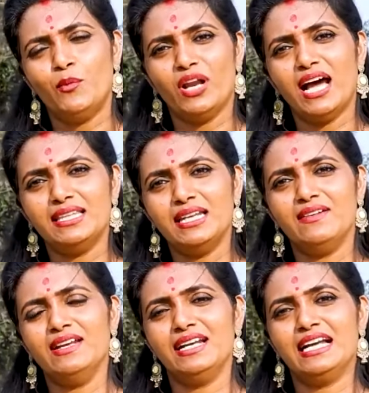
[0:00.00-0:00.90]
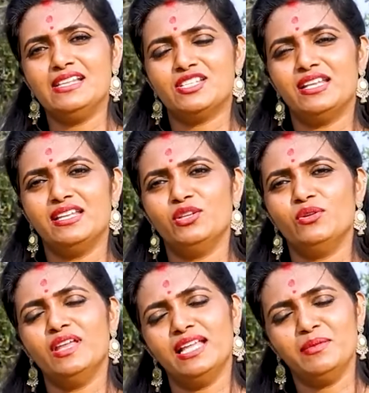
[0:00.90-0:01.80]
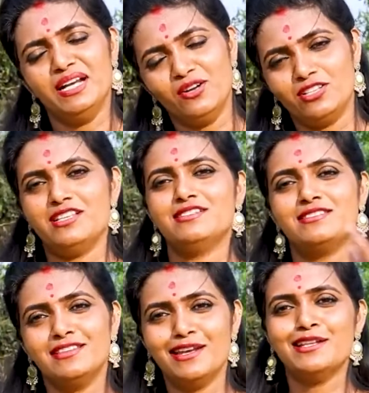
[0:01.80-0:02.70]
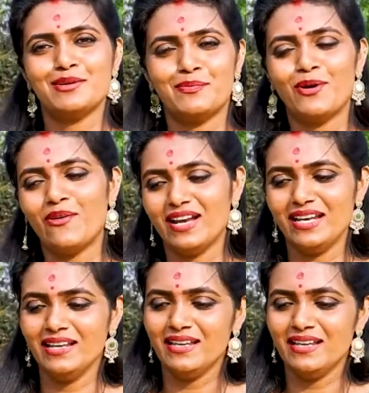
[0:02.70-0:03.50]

పురాతనమైన కల్చర్ ఏదైతే ఉందో అది మళ్ళీ వచ్చేస్తుందనే చెప్పుకోవాలి